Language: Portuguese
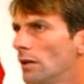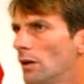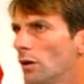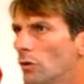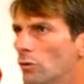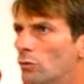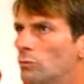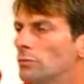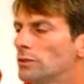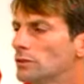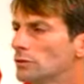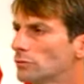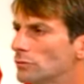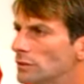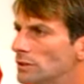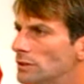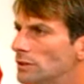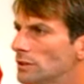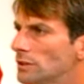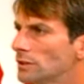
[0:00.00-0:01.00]
algumas
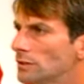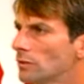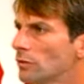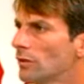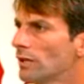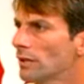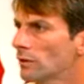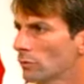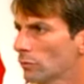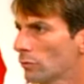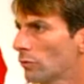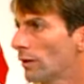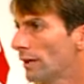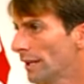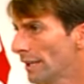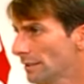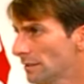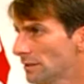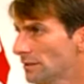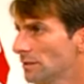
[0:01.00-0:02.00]
coisas que não eram
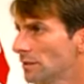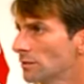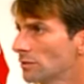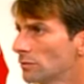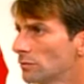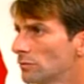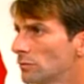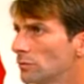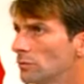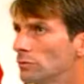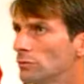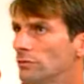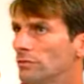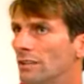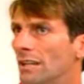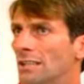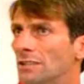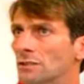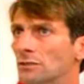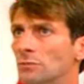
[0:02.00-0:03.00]
corretas dentro do, do
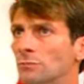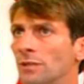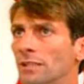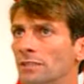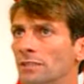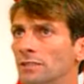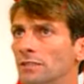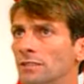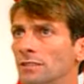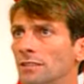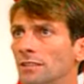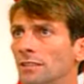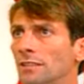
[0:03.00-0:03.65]
Vasco, mas,